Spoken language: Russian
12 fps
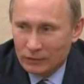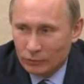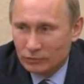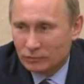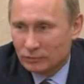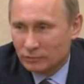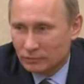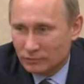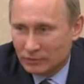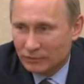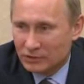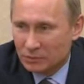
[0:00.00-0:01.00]
Ну,
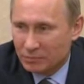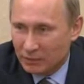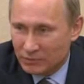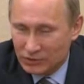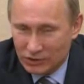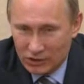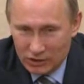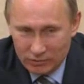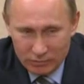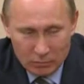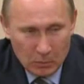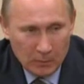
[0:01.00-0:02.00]
давайте прямо скажем,
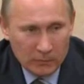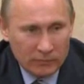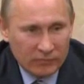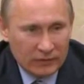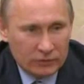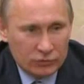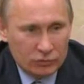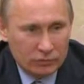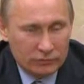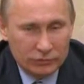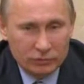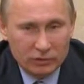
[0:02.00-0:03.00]

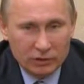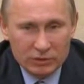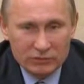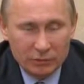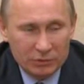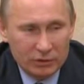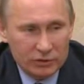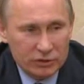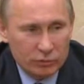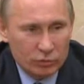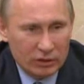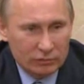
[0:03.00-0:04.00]
что все-таки мы с вами
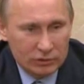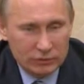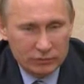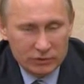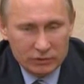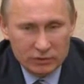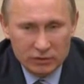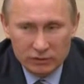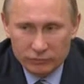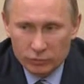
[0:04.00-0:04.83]
должны руководствоваться не